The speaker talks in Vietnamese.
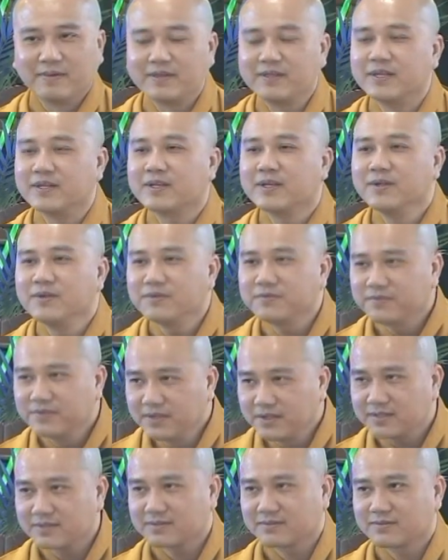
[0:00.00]
Bởi vì thiếu
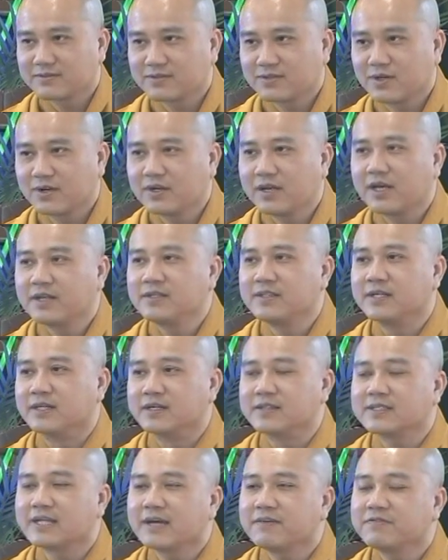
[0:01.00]
phước cho nên
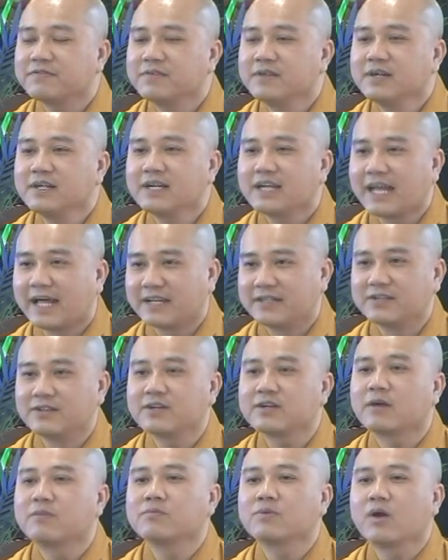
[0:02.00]
những cái phước lành
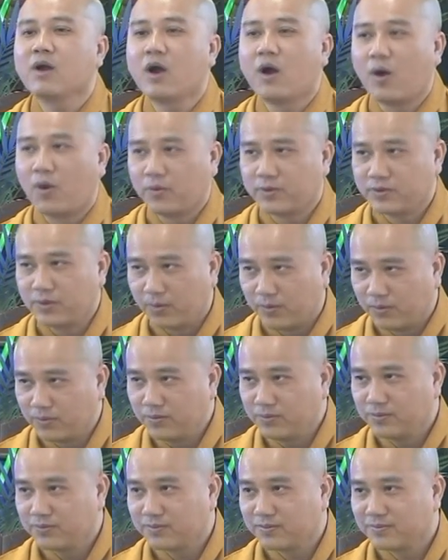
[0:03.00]
nó không có hội
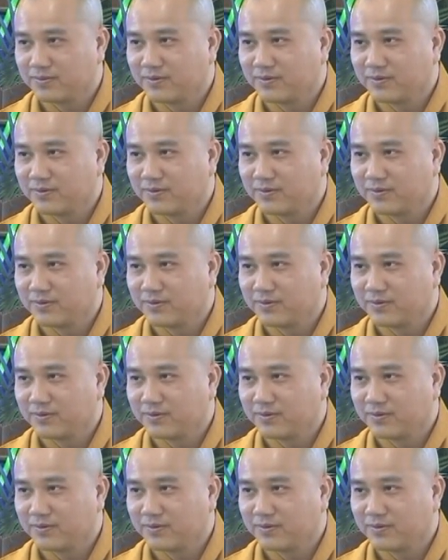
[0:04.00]
đủ.